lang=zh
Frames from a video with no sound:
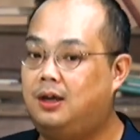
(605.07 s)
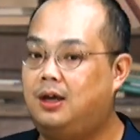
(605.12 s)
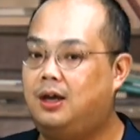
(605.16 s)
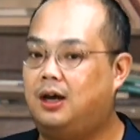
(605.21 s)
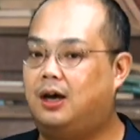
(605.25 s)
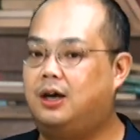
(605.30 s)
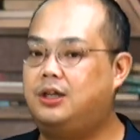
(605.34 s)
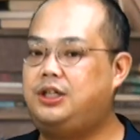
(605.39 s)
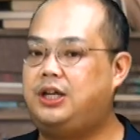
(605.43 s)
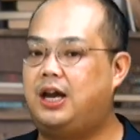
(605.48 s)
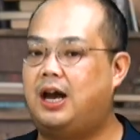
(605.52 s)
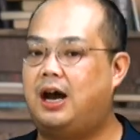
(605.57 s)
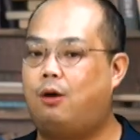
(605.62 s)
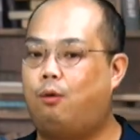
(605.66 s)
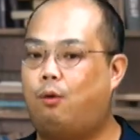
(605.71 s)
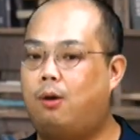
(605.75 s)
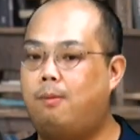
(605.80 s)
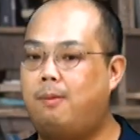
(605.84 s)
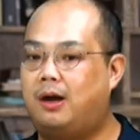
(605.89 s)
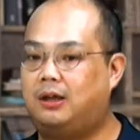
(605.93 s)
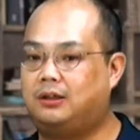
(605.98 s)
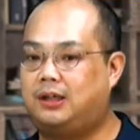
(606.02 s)
而且啊，
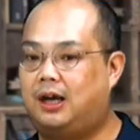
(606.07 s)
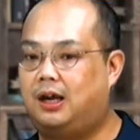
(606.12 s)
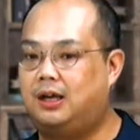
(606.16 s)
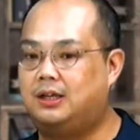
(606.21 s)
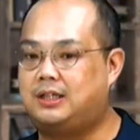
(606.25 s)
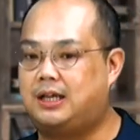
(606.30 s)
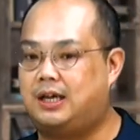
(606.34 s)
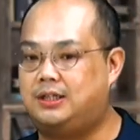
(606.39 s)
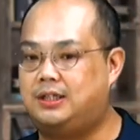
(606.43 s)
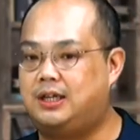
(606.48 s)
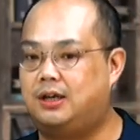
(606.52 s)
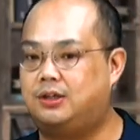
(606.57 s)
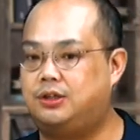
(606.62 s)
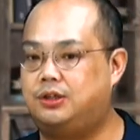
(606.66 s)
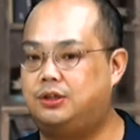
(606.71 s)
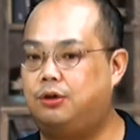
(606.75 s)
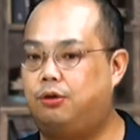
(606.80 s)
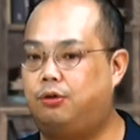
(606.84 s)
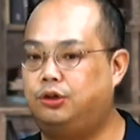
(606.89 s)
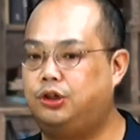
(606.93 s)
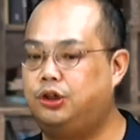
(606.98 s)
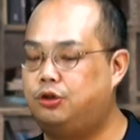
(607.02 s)
王莽当了宰相之
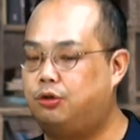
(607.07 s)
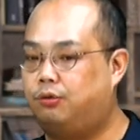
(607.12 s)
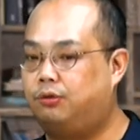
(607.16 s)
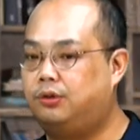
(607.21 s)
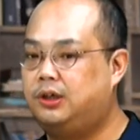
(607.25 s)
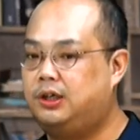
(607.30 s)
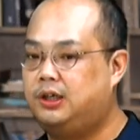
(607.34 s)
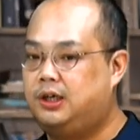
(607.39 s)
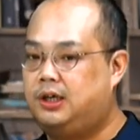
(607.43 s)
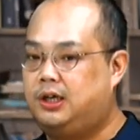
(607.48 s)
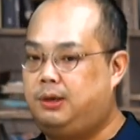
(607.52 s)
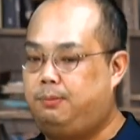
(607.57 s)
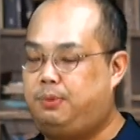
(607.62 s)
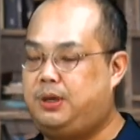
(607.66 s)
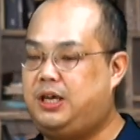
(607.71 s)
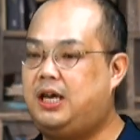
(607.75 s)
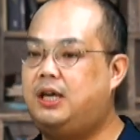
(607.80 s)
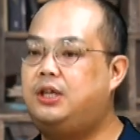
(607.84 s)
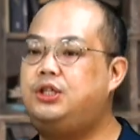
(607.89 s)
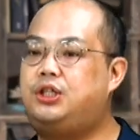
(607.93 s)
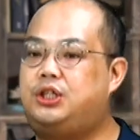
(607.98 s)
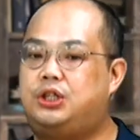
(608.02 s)
后，那种
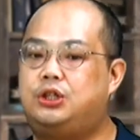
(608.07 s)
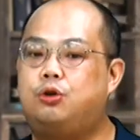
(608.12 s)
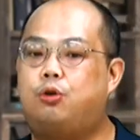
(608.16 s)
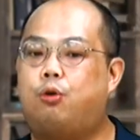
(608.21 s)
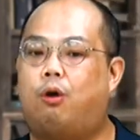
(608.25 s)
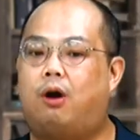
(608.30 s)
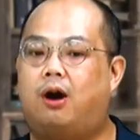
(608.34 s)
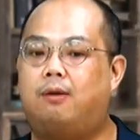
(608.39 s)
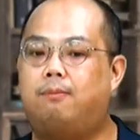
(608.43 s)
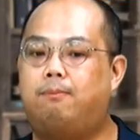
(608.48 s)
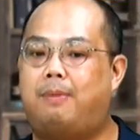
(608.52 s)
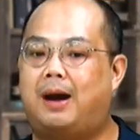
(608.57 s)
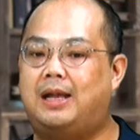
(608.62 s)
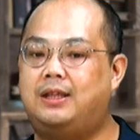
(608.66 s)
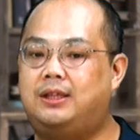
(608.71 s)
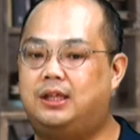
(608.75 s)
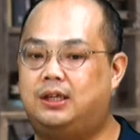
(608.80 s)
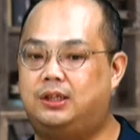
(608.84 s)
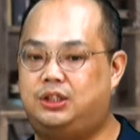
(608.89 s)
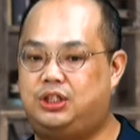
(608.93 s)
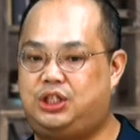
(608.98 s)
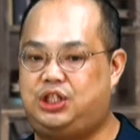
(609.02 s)
偏执狂般
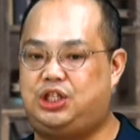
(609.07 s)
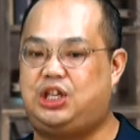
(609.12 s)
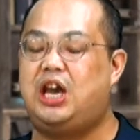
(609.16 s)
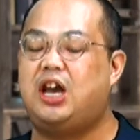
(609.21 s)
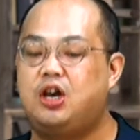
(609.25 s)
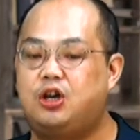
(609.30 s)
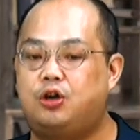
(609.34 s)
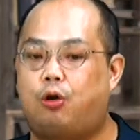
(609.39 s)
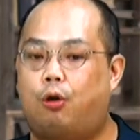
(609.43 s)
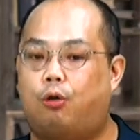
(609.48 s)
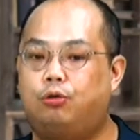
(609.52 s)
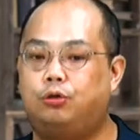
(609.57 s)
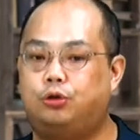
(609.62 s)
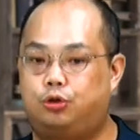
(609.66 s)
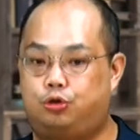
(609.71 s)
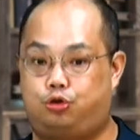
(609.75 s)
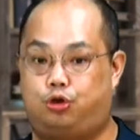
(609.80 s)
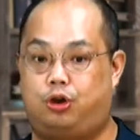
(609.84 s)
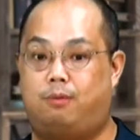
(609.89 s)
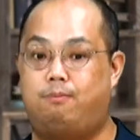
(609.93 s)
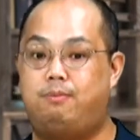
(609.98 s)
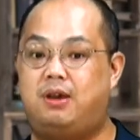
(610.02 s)
的谦恭就
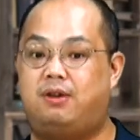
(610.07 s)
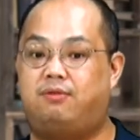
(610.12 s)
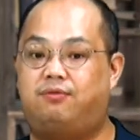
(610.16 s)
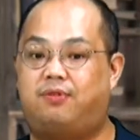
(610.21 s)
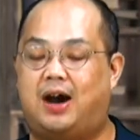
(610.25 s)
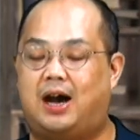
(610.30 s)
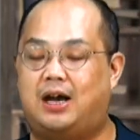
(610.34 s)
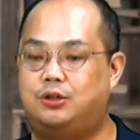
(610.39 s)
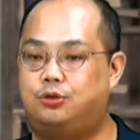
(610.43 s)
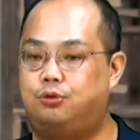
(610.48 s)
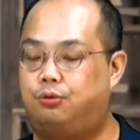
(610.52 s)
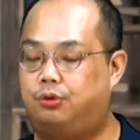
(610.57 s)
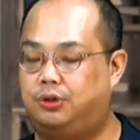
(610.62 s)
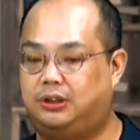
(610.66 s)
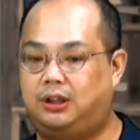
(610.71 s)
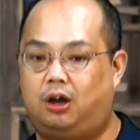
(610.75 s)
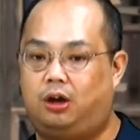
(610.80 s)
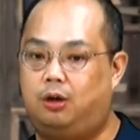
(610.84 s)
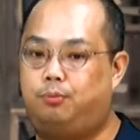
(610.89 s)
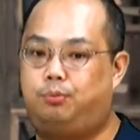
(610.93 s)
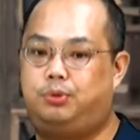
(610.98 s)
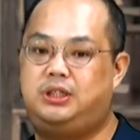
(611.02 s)
全面发作，
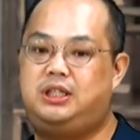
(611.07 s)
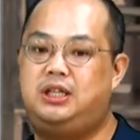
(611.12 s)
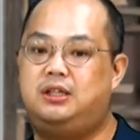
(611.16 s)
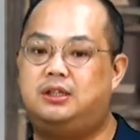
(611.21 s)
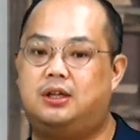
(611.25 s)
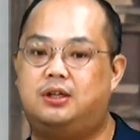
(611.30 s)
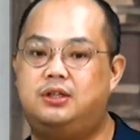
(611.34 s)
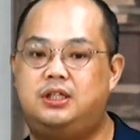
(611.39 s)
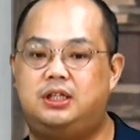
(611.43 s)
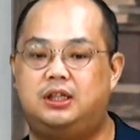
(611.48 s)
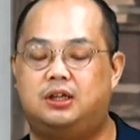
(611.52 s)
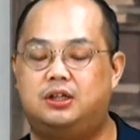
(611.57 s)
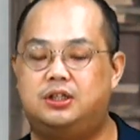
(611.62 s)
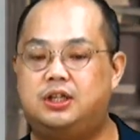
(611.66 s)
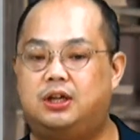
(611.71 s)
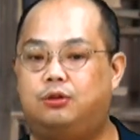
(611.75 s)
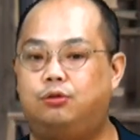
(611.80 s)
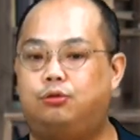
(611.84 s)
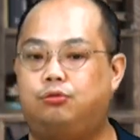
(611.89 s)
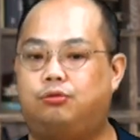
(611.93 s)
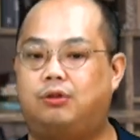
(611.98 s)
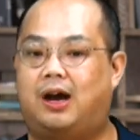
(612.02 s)
到了不近人情的
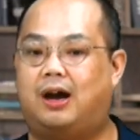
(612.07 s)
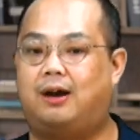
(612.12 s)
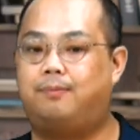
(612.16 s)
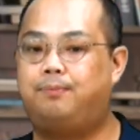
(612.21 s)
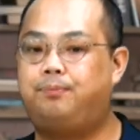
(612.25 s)
程度啦。